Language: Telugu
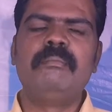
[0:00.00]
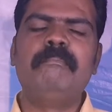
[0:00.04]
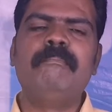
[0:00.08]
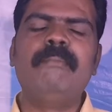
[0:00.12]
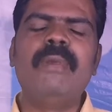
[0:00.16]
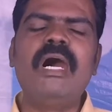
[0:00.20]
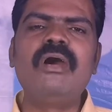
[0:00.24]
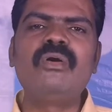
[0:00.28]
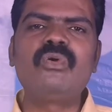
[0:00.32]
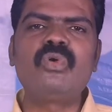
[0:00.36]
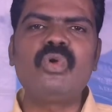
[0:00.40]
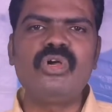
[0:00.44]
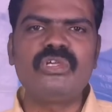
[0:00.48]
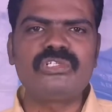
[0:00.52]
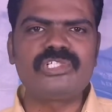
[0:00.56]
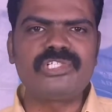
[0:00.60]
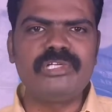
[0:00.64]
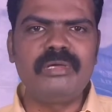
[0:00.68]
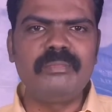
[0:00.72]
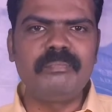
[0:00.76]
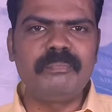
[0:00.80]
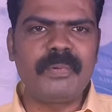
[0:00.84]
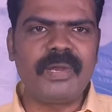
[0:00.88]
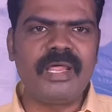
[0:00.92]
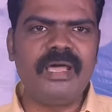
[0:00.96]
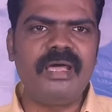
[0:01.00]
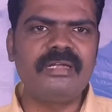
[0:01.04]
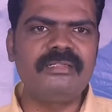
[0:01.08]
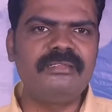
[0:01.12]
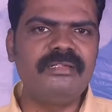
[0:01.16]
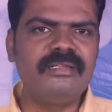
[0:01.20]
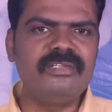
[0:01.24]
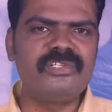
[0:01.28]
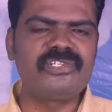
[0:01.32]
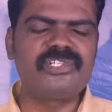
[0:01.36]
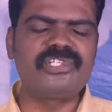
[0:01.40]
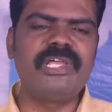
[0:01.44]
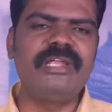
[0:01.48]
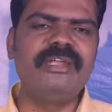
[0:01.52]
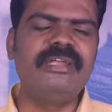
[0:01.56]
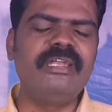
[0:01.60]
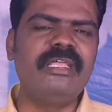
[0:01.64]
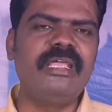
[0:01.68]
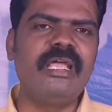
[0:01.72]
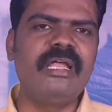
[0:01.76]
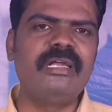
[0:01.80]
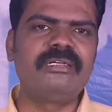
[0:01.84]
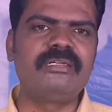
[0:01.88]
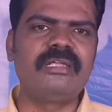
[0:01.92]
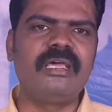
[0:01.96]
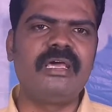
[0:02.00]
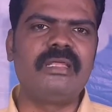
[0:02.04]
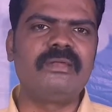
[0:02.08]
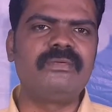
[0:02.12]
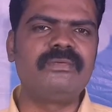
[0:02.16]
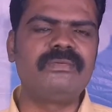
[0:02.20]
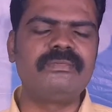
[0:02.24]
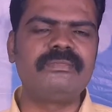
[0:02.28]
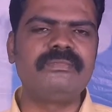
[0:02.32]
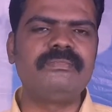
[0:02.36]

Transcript: మా కోసం ప్రార్థించండి అంటారు